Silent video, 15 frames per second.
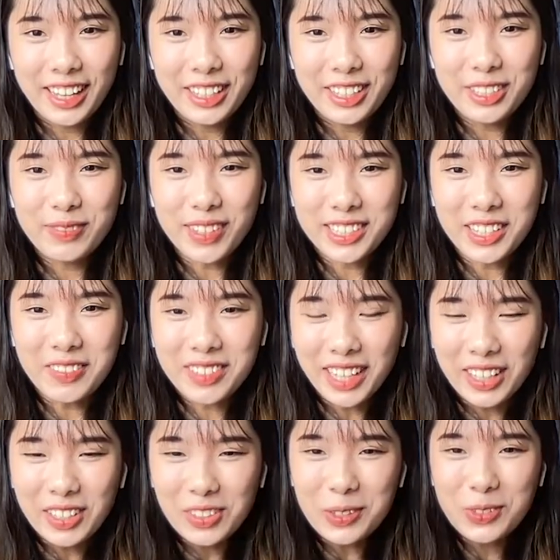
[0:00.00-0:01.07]
thế nhưng mà trong
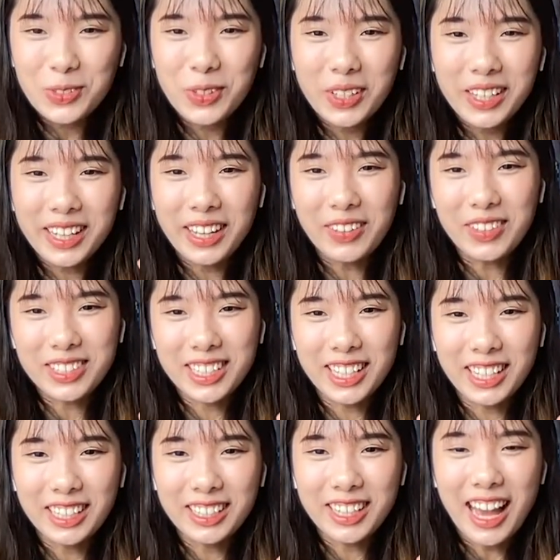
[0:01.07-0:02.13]
cái luồng suy nghĩ đấy của
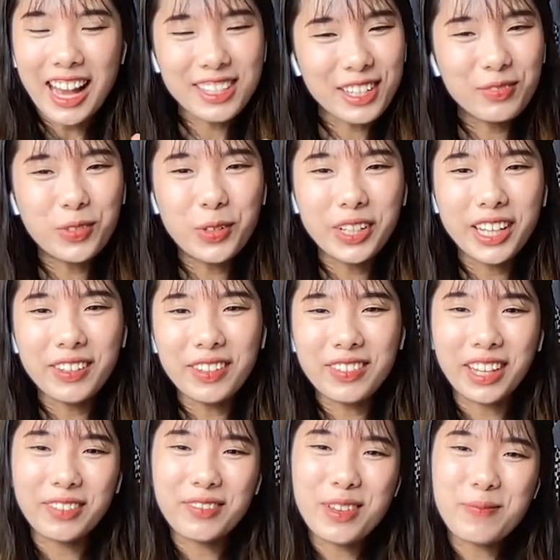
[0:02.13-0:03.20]
chị đang rất vui nghĩ
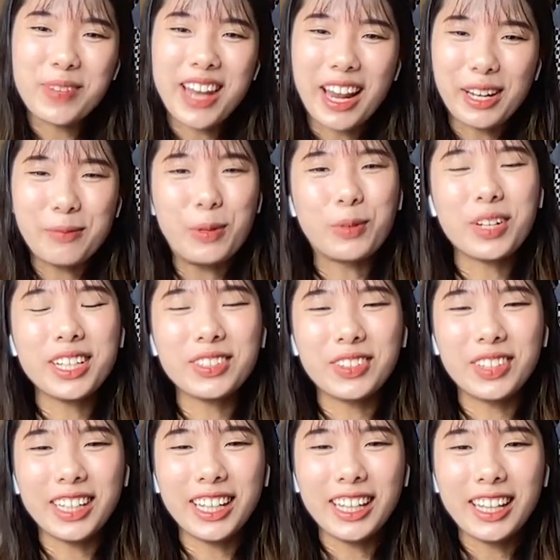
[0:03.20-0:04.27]
về cái việc mình đạt được mục đích
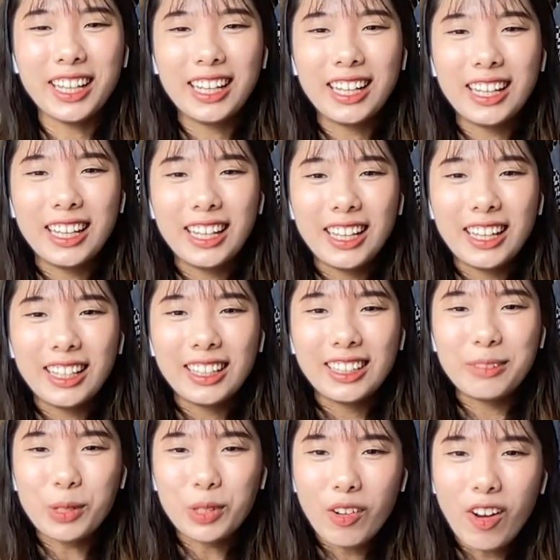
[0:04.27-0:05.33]
rồi đi
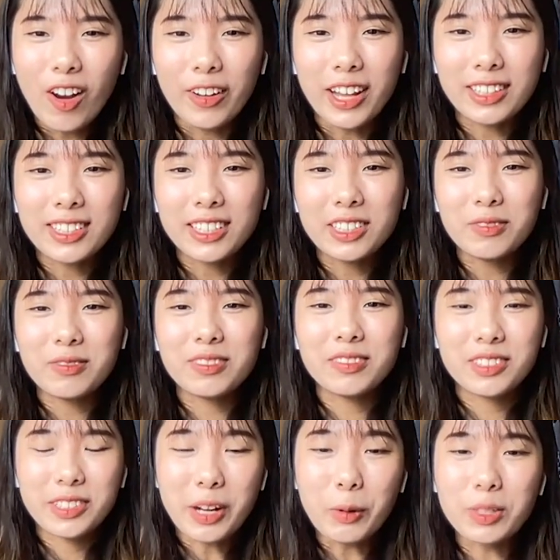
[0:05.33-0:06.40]
thì một câu hỏi đặt ra trong
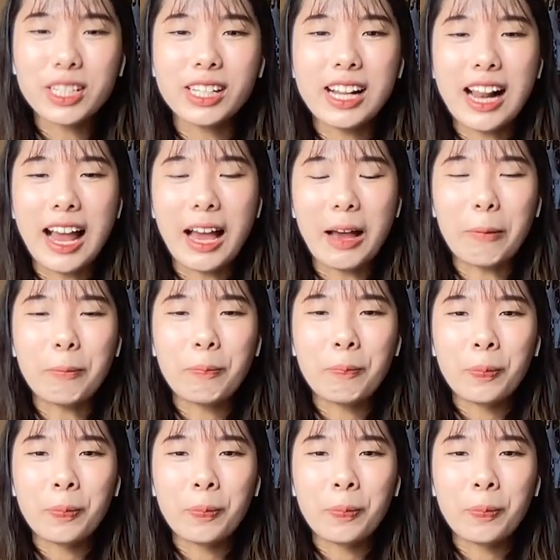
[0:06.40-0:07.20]
đầu chị là